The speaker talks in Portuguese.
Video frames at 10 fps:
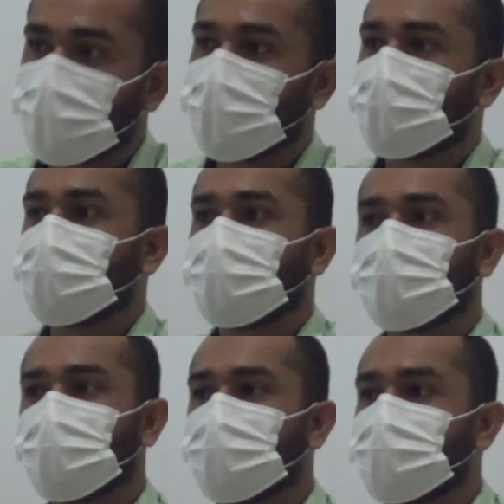ou é
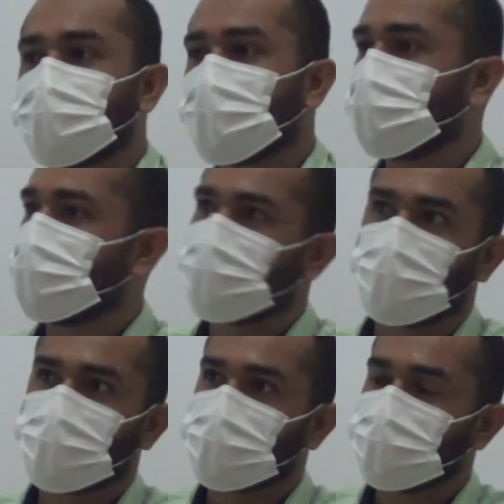ideal ter um grande? Porque
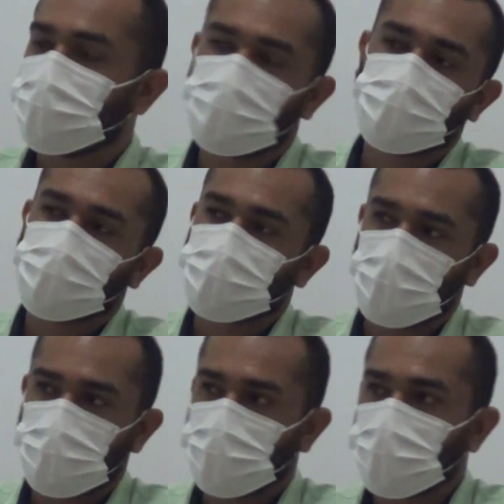nós temos um
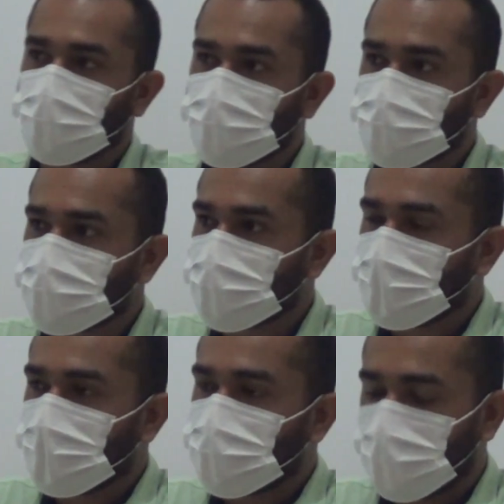município com mais de
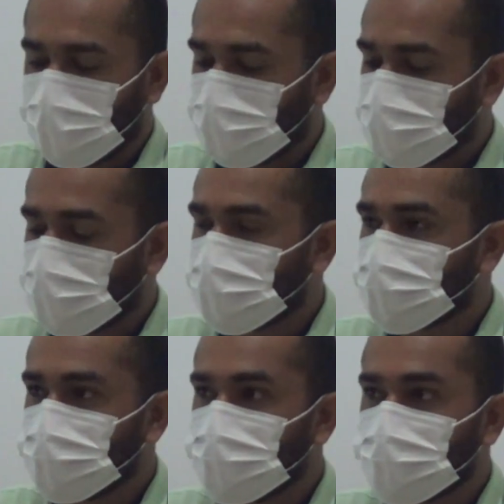500
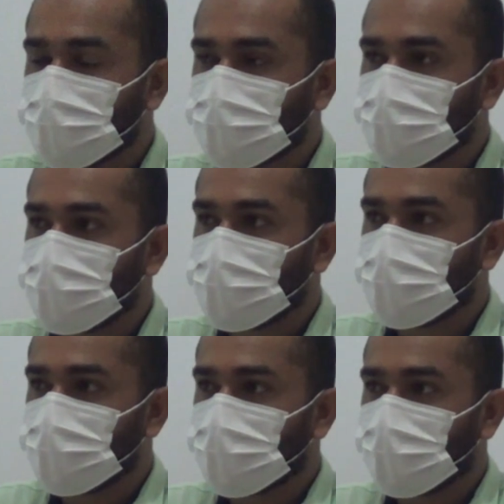pequenos açudes que,
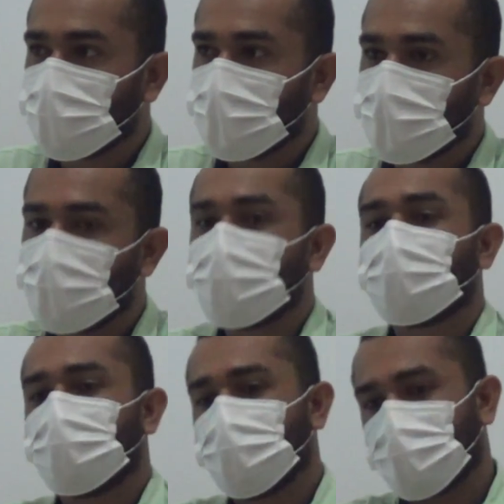que,
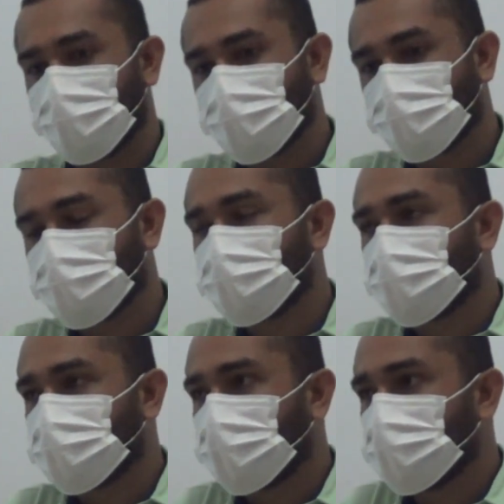e estamos
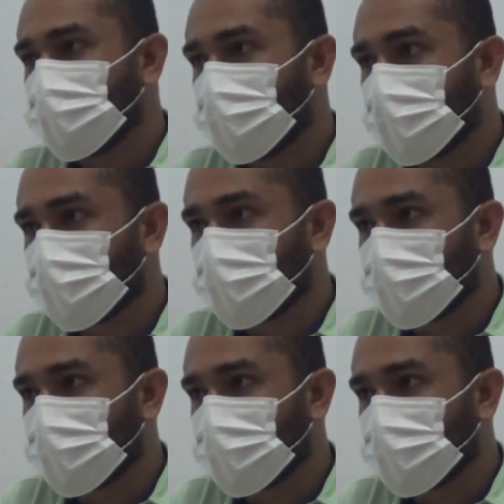com dificuldade de